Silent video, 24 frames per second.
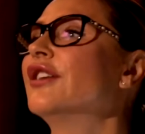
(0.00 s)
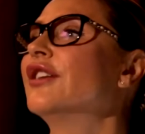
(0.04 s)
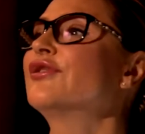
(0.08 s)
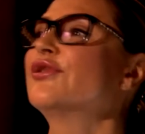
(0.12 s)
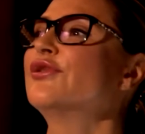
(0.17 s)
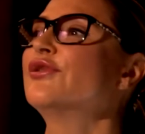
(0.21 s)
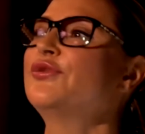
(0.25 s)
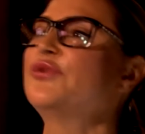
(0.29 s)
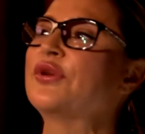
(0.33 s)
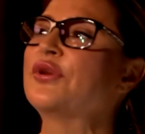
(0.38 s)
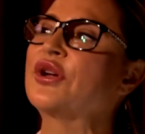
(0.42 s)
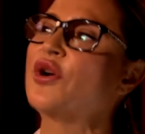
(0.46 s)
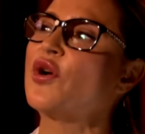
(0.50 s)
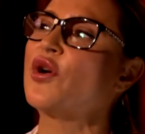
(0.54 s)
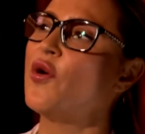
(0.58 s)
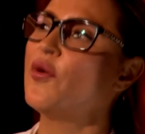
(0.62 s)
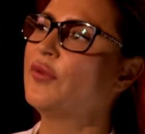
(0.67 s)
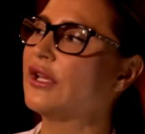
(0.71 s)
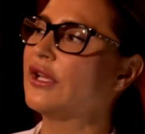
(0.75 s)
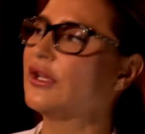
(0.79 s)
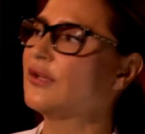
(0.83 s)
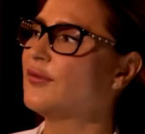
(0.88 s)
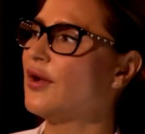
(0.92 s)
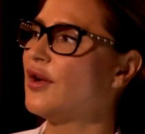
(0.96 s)
Est-ce que je suis
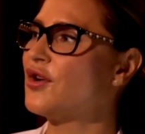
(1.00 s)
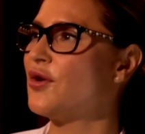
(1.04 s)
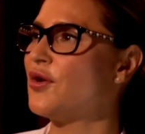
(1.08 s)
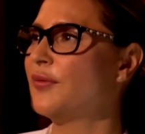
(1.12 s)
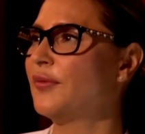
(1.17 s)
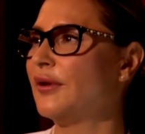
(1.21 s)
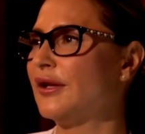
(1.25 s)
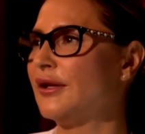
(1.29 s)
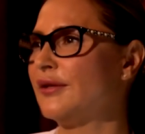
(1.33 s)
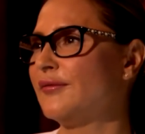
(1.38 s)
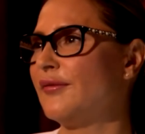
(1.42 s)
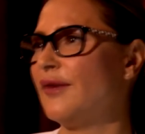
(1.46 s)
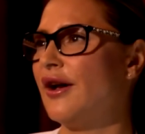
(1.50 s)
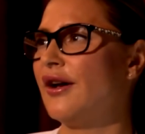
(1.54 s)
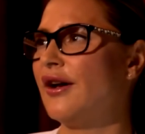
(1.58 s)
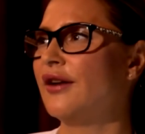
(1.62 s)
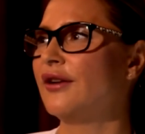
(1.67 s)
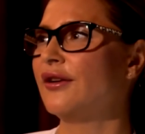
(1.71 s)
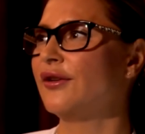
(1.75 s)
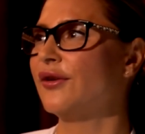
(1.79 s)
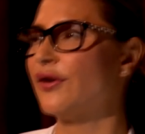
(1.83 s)
complètement, complètement